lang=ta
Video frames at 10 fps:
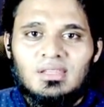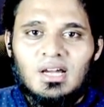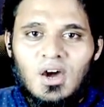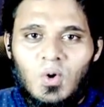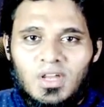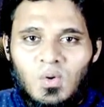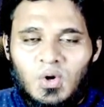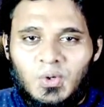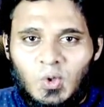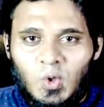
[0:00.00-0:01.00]
தங்களுடைய
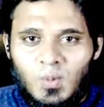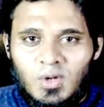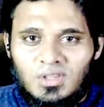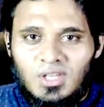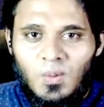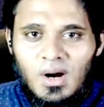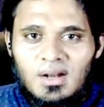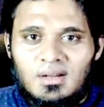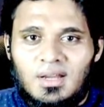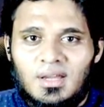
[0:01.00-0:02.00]
ஒட்டுமொத்த
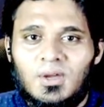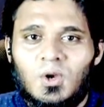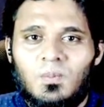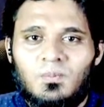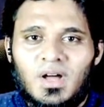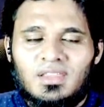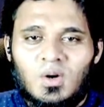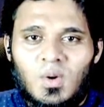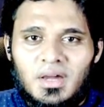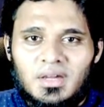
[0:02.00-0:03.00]
வாழ்க்கையிலும்
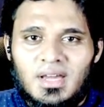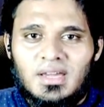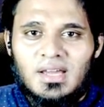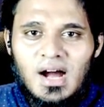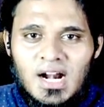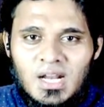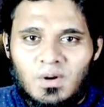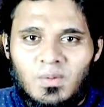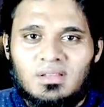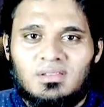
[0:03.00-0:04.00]
அந்த வகையை
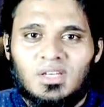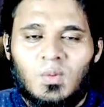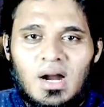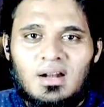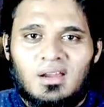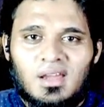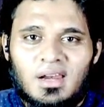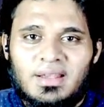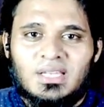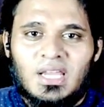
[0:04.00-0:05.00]
அனுபவித்து
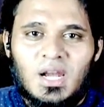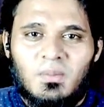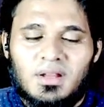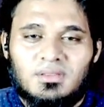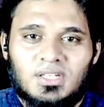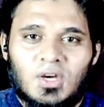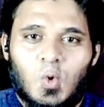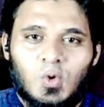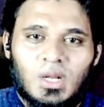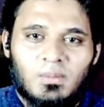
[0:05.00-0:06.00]
வாழ்க்கையிலே செயல்படுத்திய
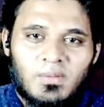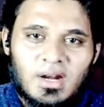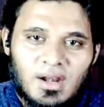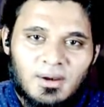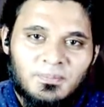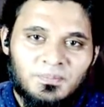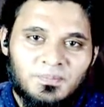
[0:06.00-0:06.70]
கூட்டம் அவர்கள்